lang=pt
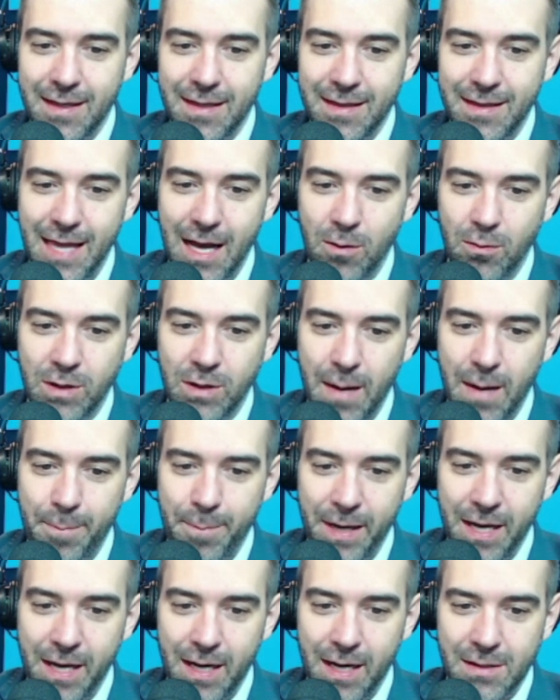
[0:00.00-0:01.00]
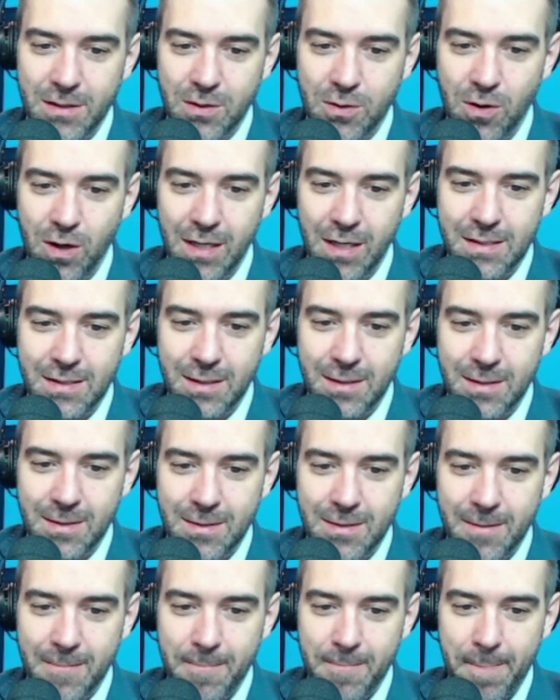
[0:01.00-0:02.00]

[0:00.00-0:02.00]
dá um tapinha nas costas